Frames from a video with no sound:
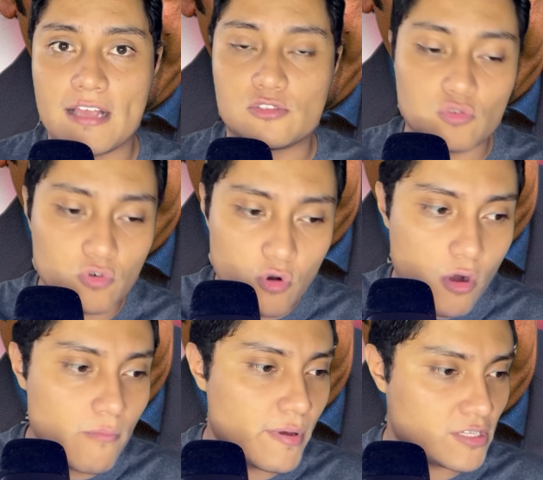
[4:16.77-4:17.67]
Su
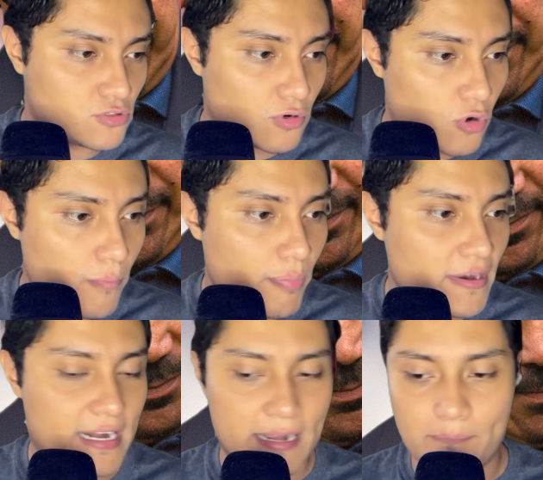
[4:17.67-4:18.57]
nombre sonó
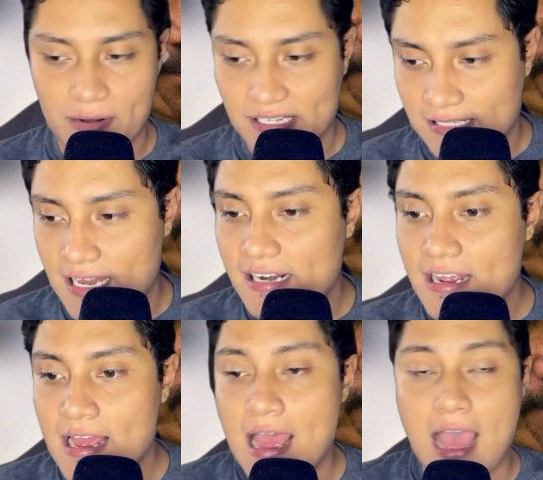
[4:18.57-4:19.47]
para reemplazar
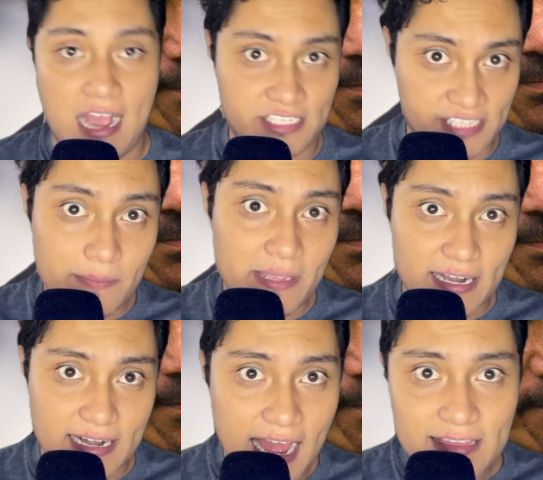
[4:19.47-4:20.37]
a Xavi
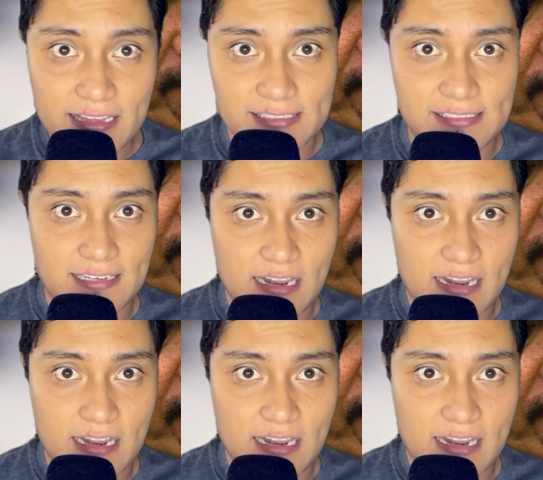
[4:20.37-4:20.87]
Hernández en el